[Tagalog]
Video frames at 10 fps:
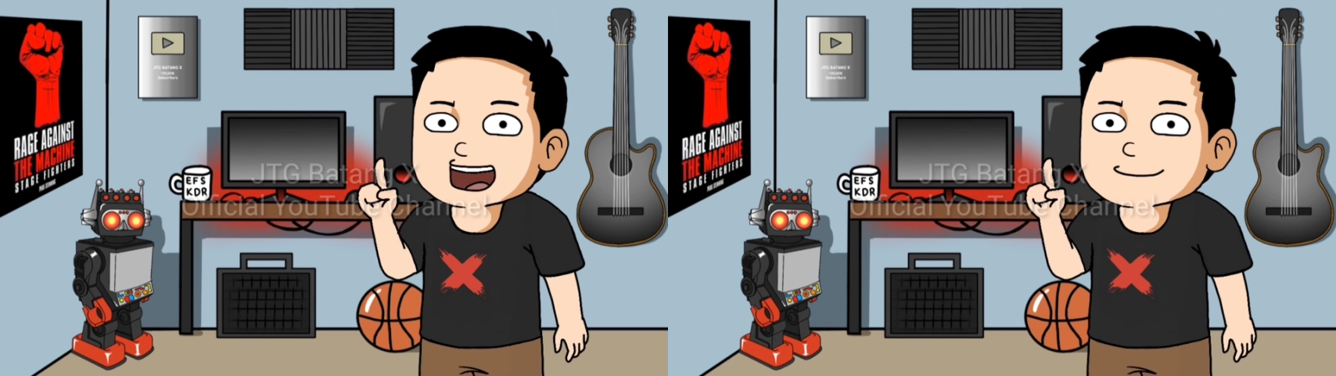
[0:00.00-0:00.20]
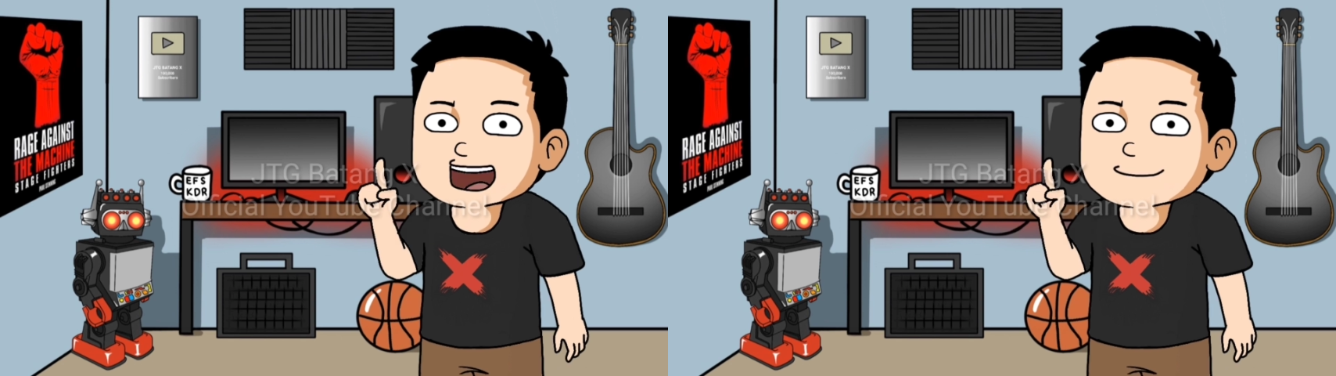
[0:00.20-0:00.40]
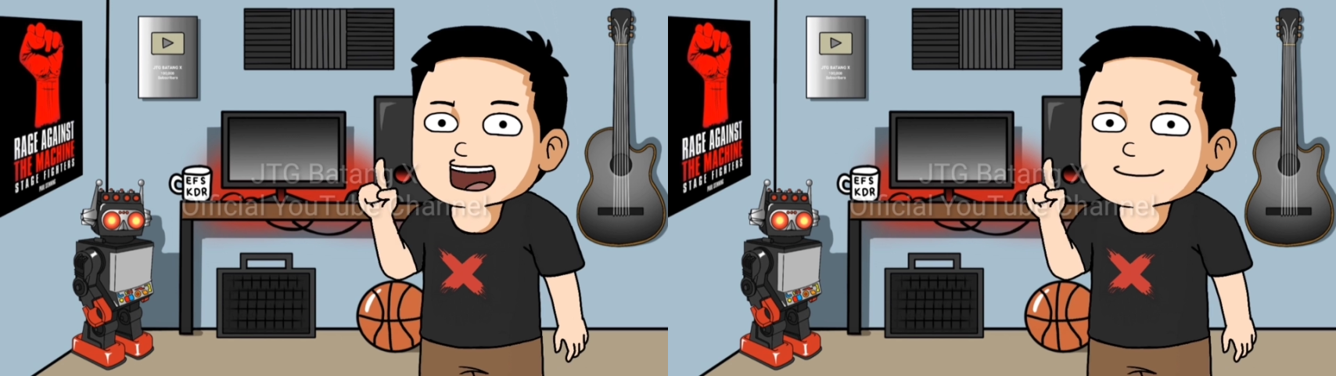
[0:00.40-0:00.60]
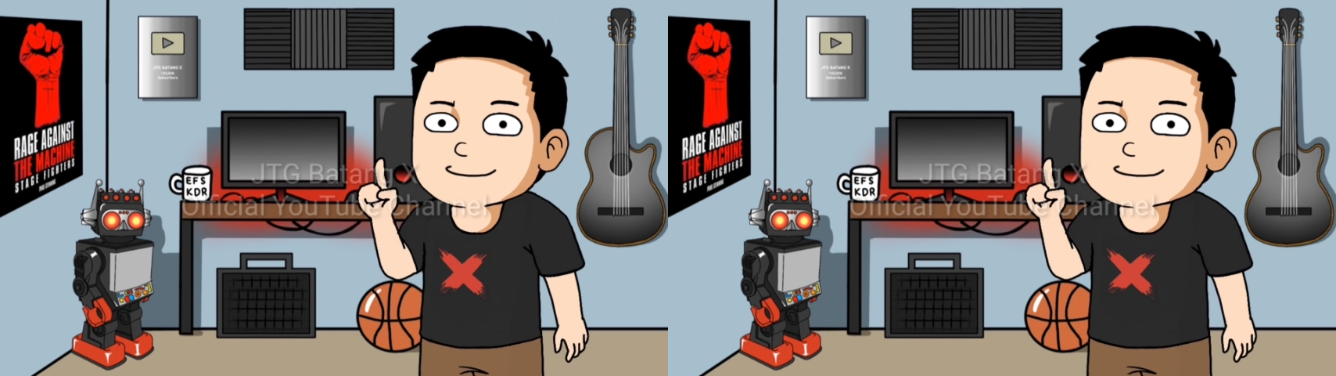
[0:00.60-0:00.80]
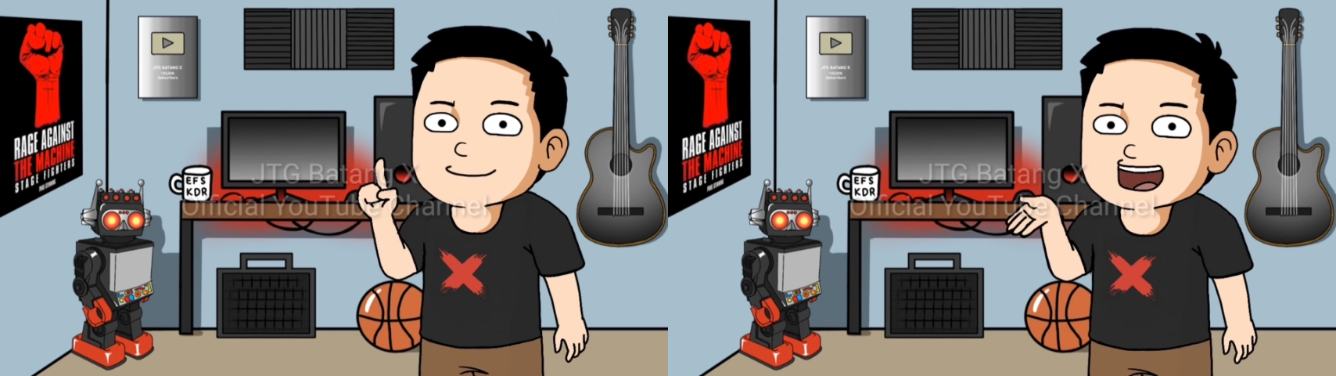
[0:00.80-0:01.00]
bata
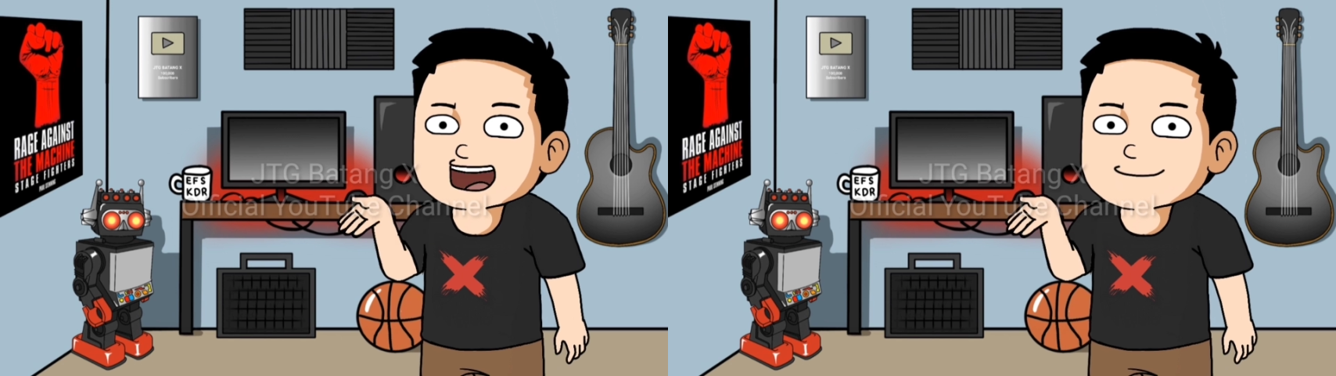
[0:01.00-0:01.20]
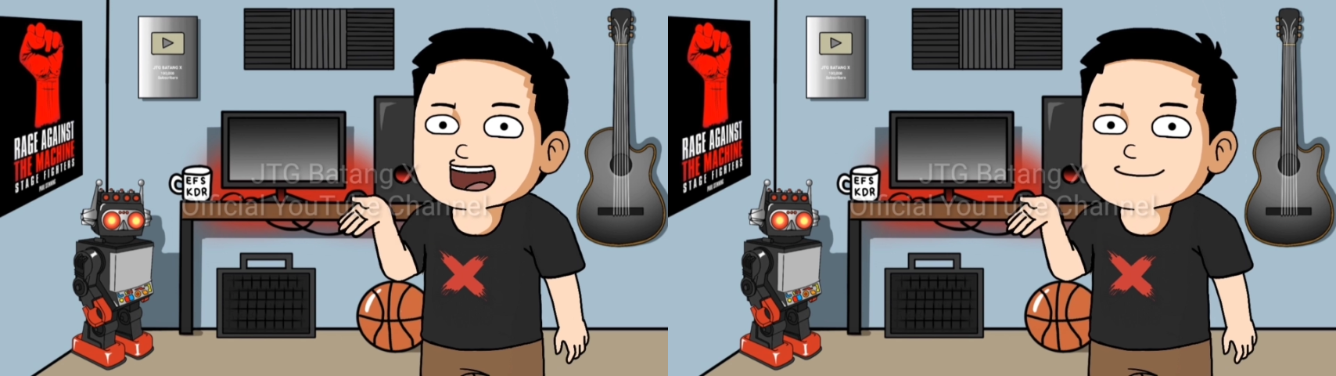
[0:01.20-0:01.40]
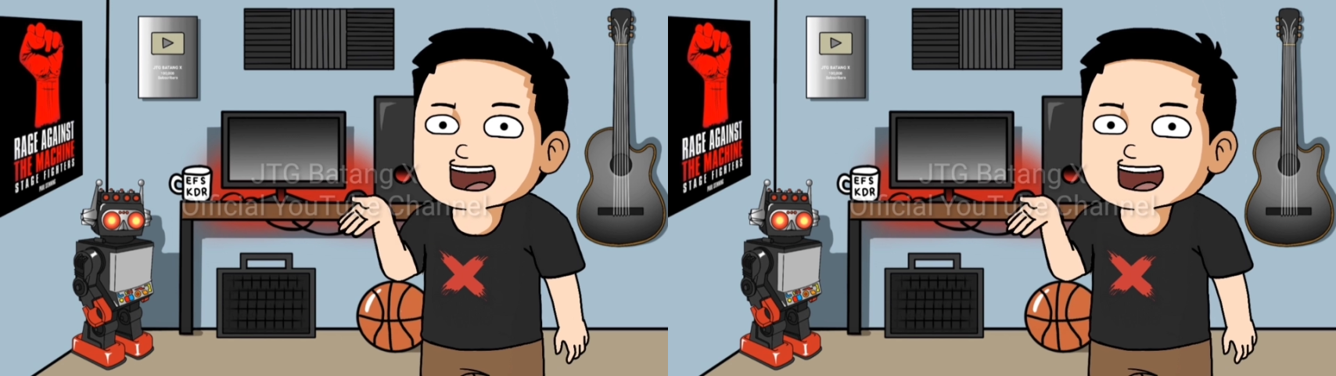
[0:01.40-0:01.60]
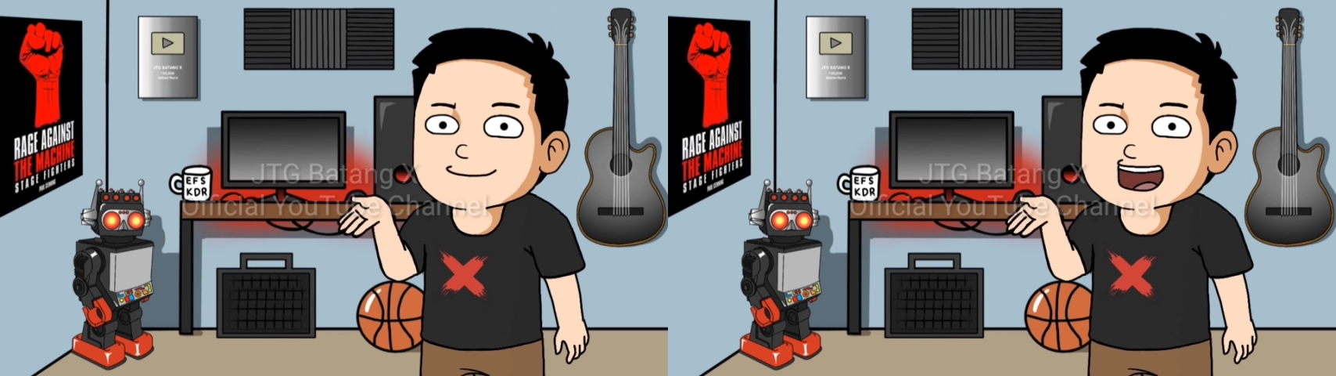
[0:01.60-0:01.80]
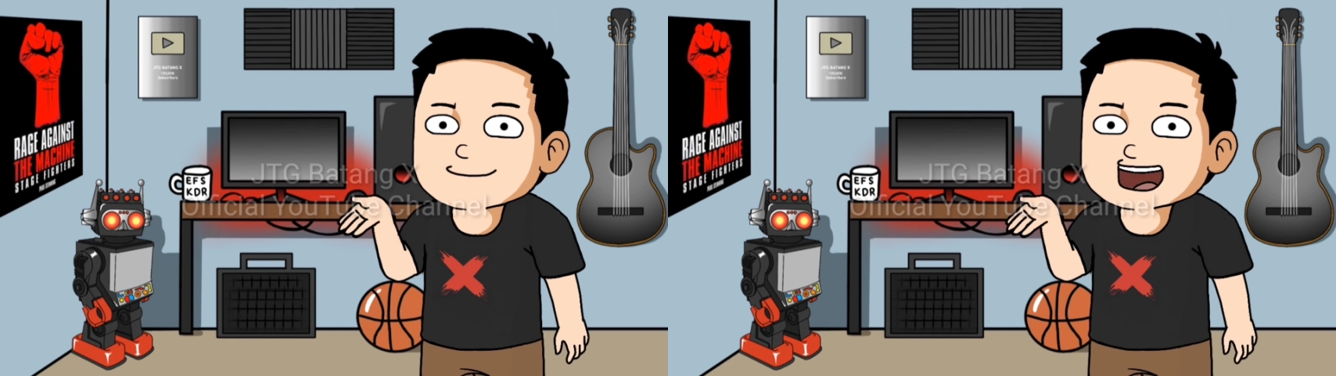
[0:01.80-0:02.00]
kahit ng mga
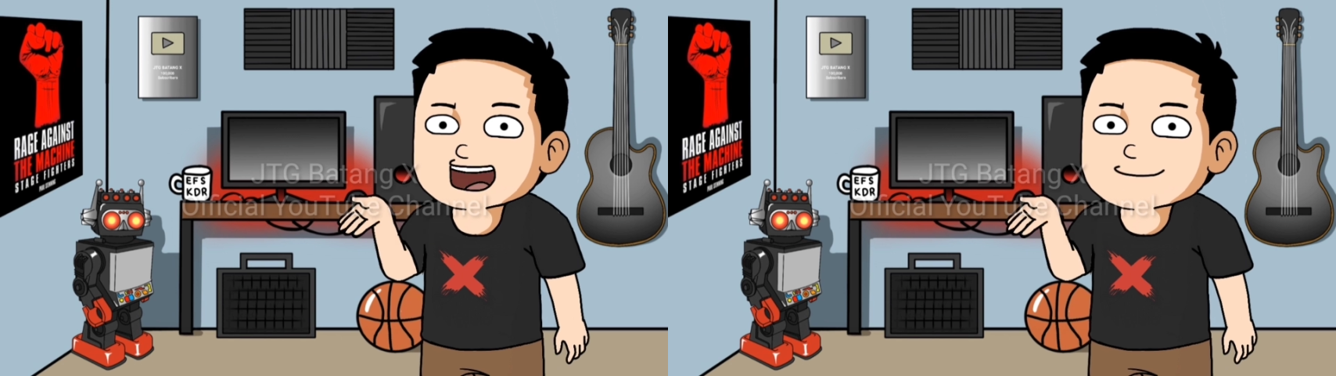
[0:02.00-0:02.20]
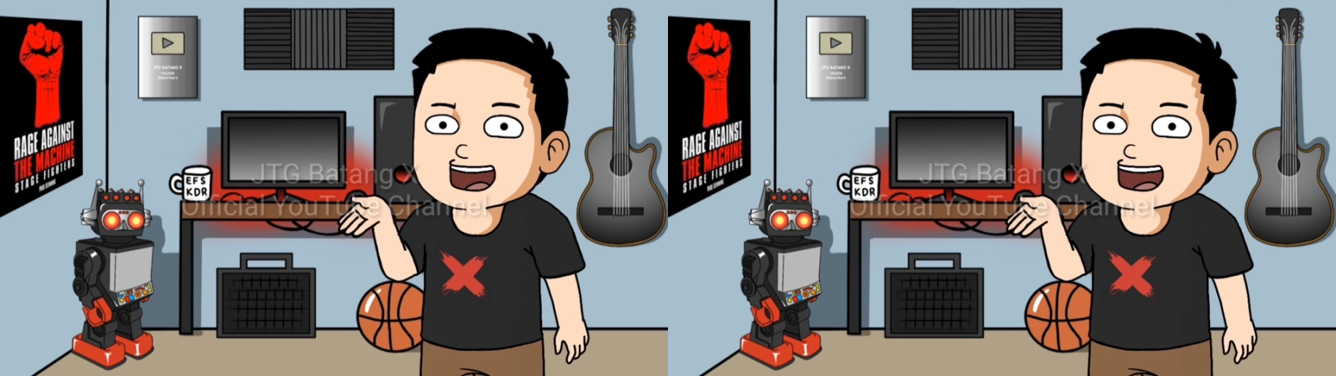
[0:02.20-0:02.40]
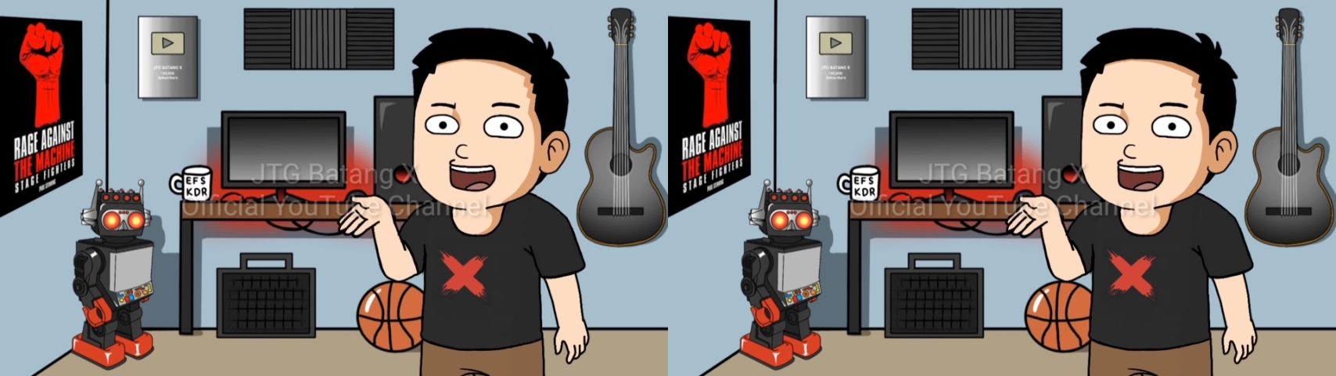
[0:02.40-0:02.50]
matatanda.